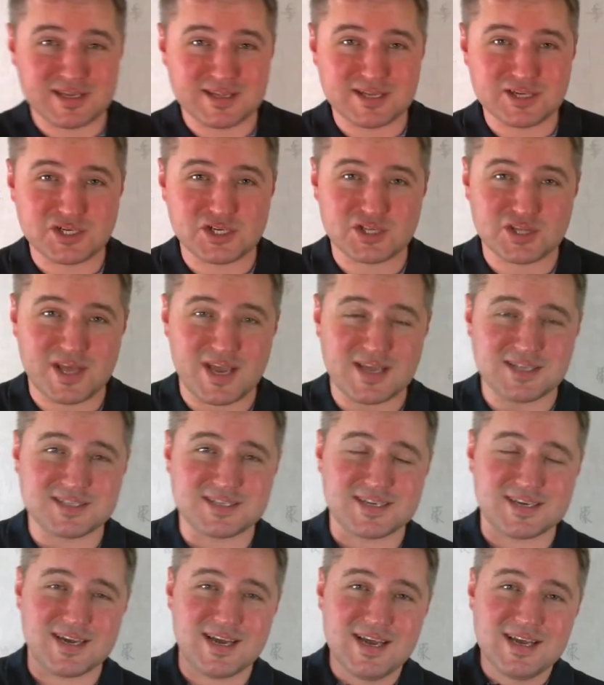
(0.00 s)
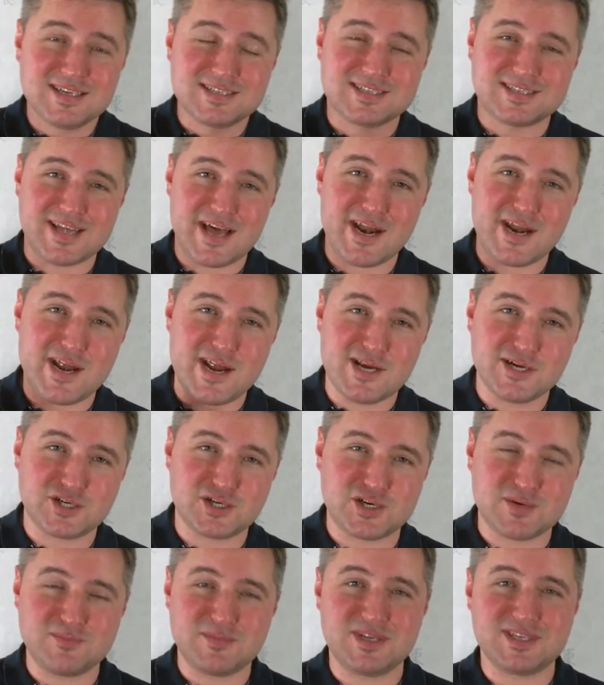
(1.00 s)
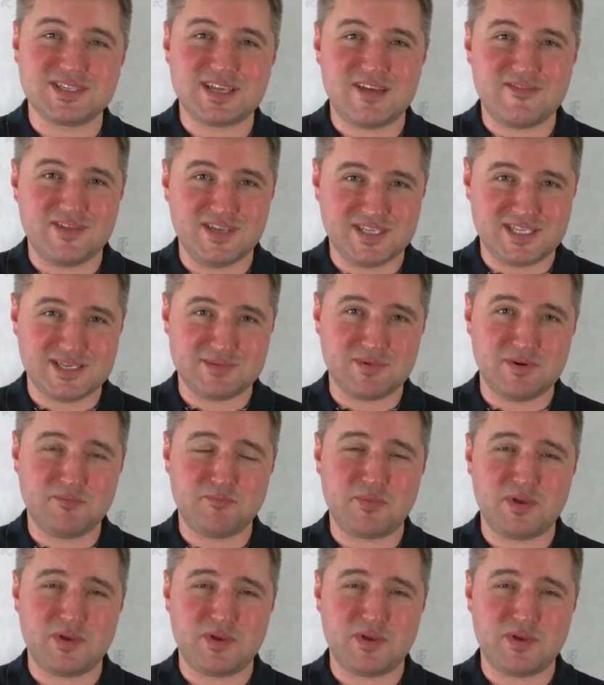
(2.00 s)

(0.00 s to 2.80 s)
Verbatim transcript: она считается старейшим независимым